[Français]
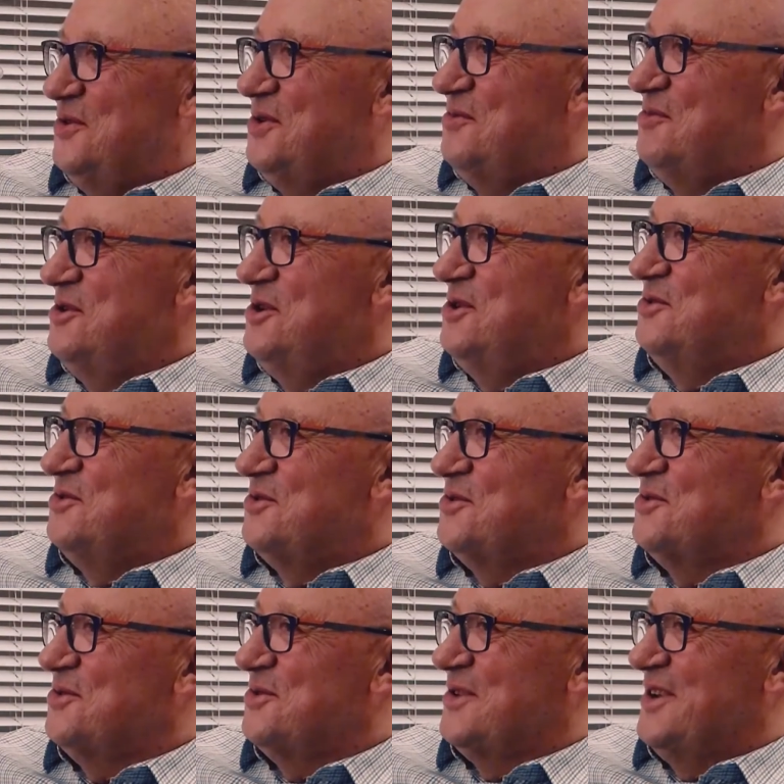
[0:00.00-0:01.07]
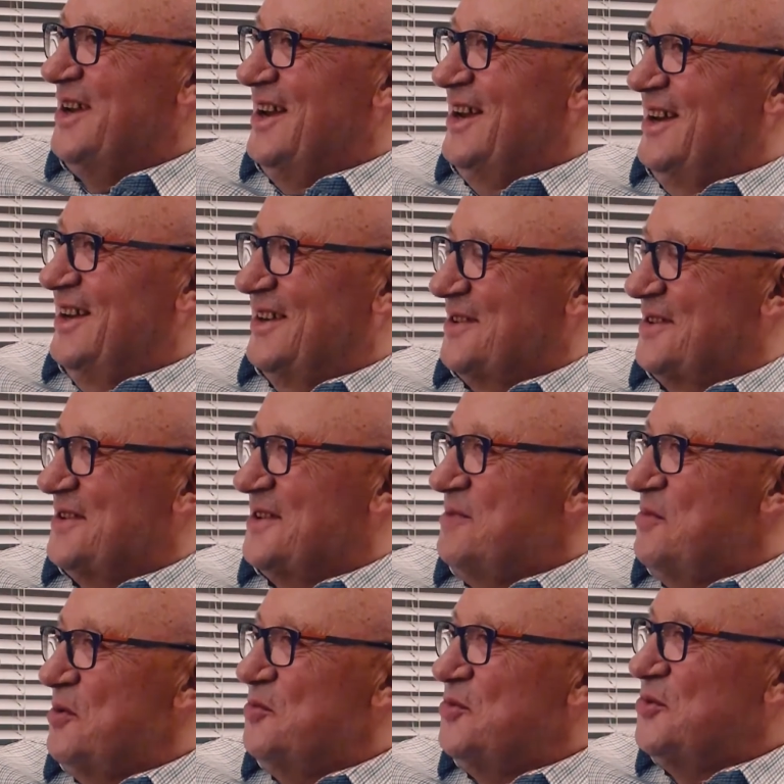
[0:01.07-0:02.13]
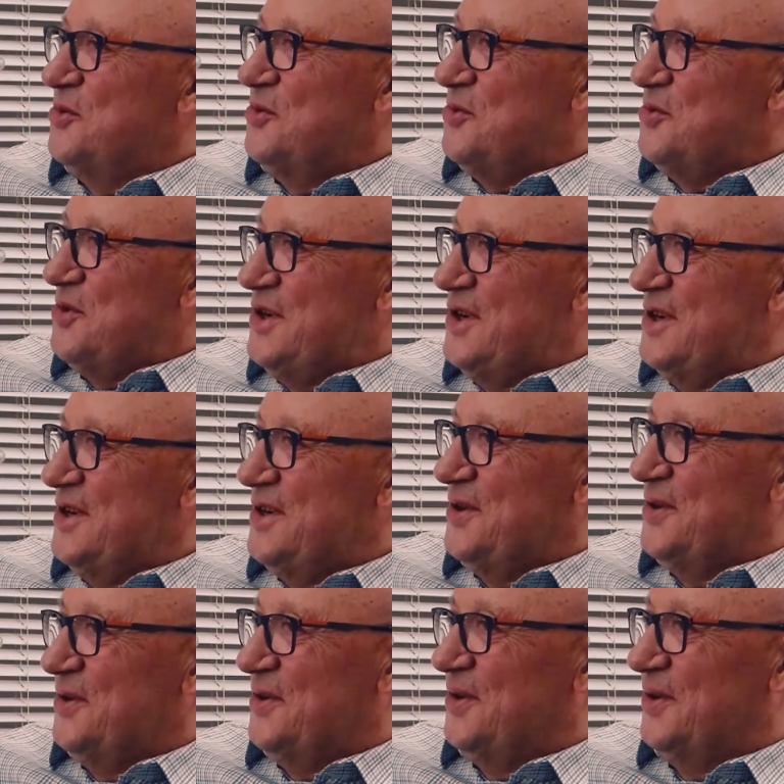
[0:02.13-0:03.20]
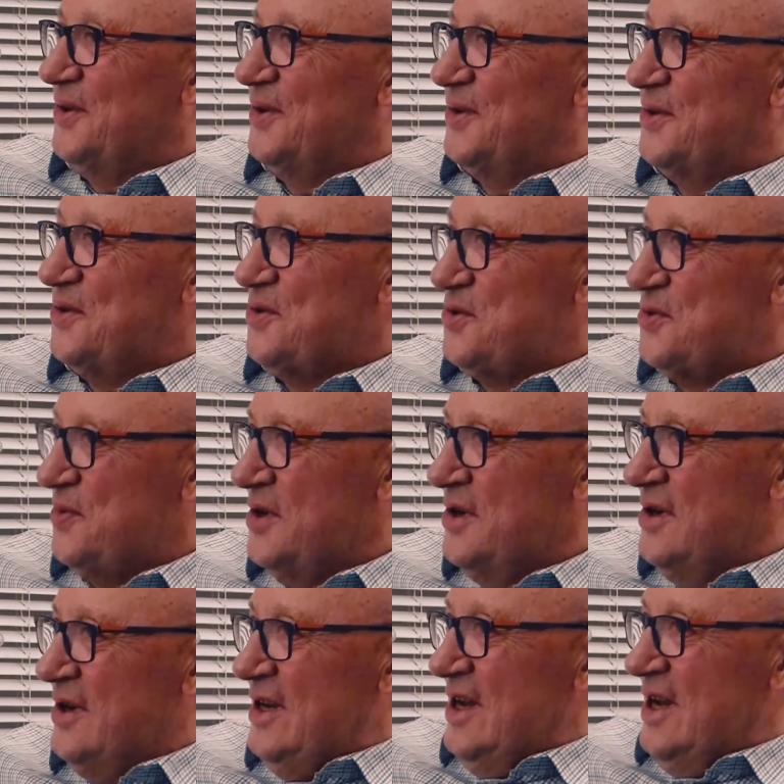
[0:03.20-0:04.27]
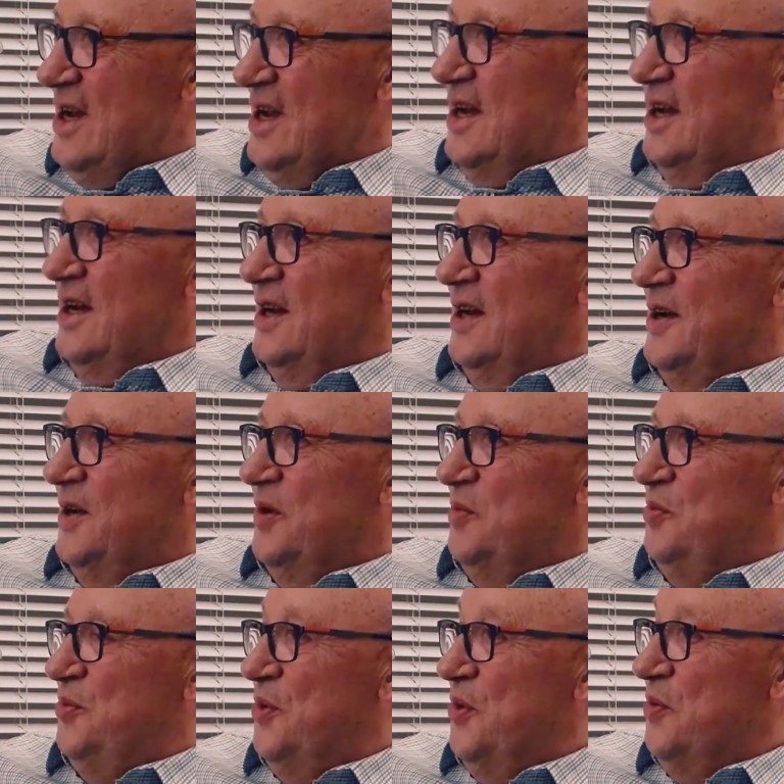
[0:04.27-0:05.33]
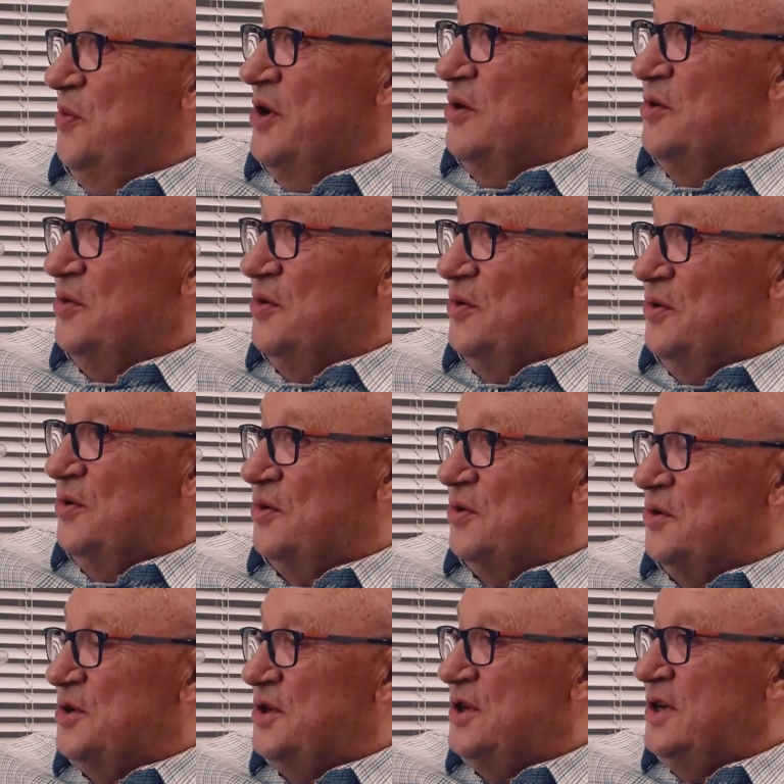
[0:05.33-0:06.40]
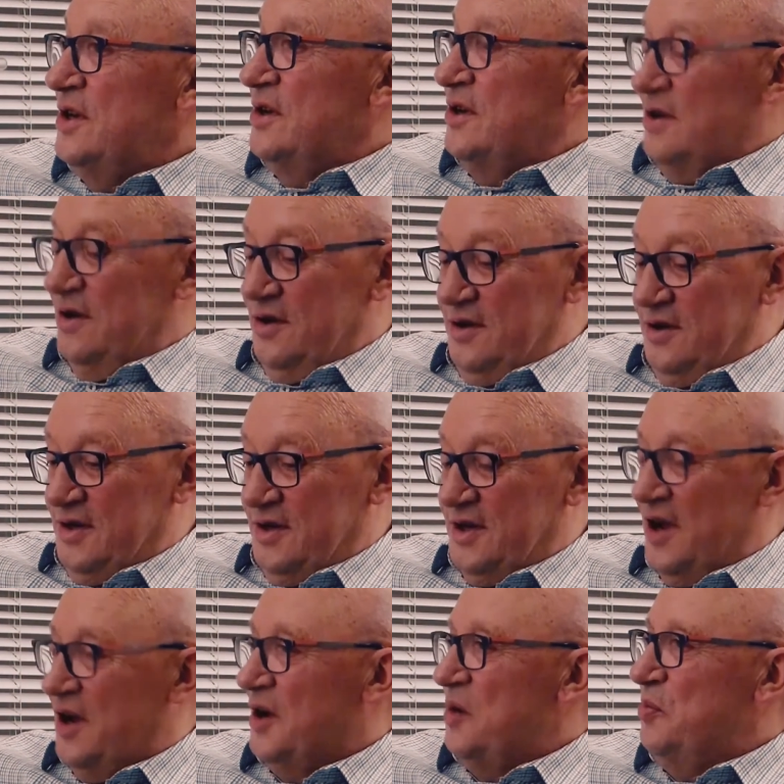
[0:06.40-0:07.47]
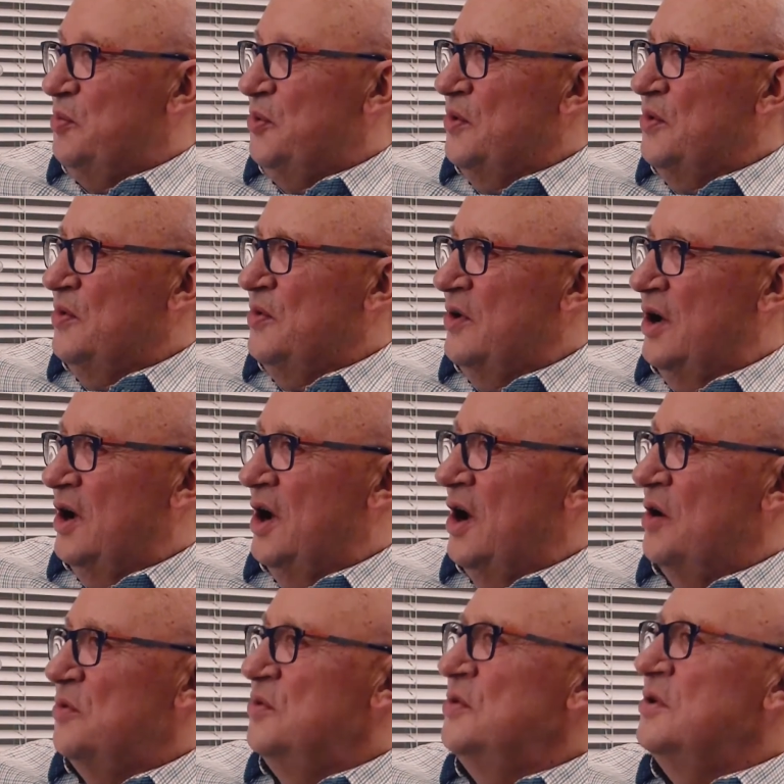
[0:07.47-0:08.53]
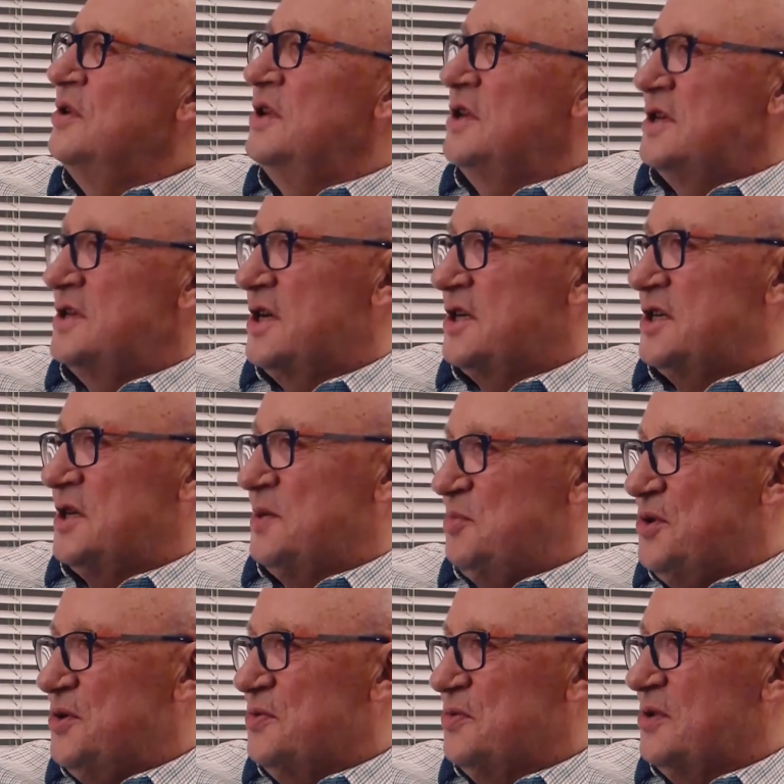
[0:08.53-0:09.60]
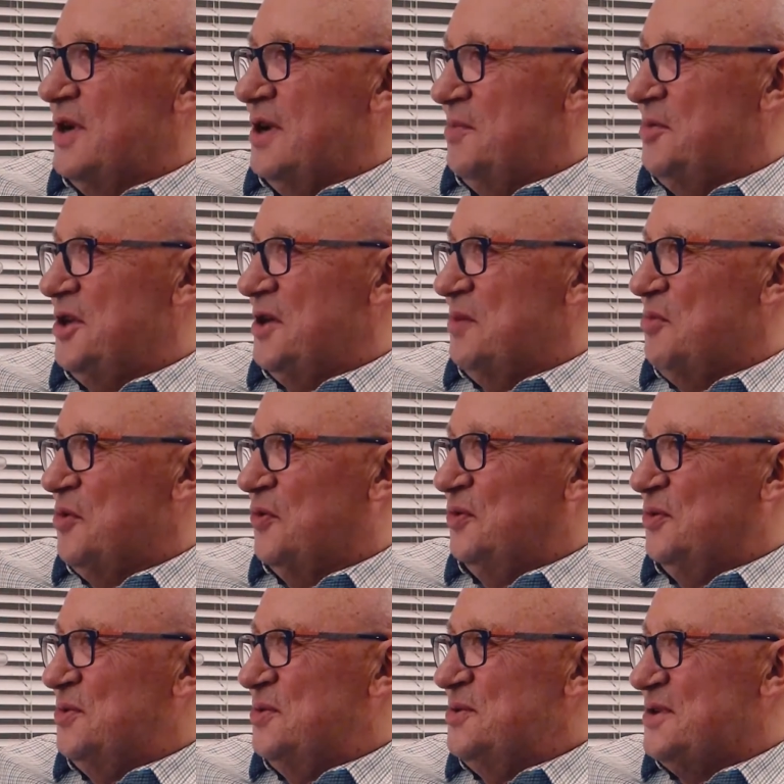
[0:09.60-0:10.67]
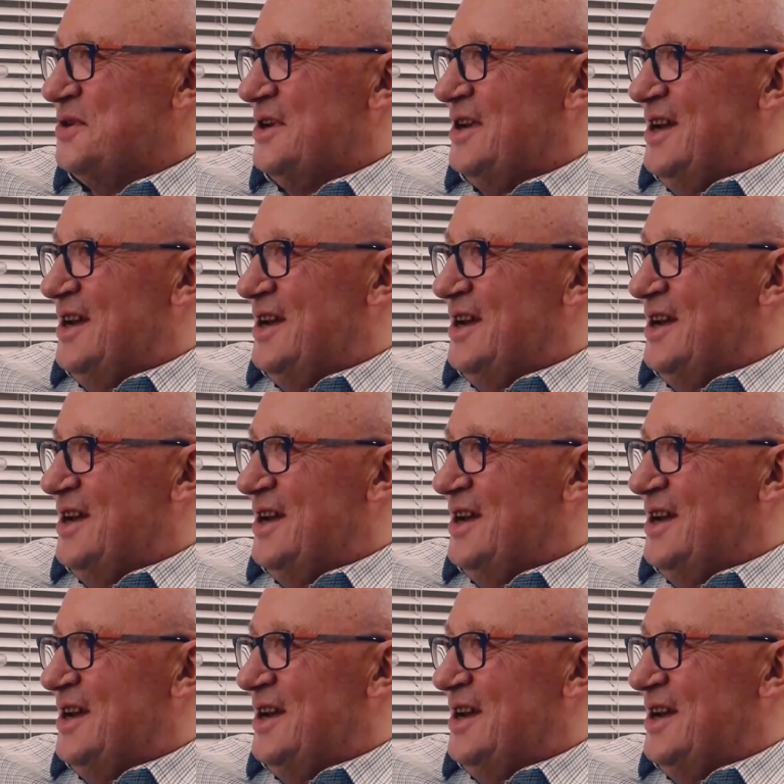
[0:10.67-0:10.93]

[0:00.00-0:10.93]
témoigner d'une chose, parce que ça m'a beaucoup touché ce, choix. Euh, pour moi, le, coaching, euh, ça répond à une des acceptions de la métamorphose,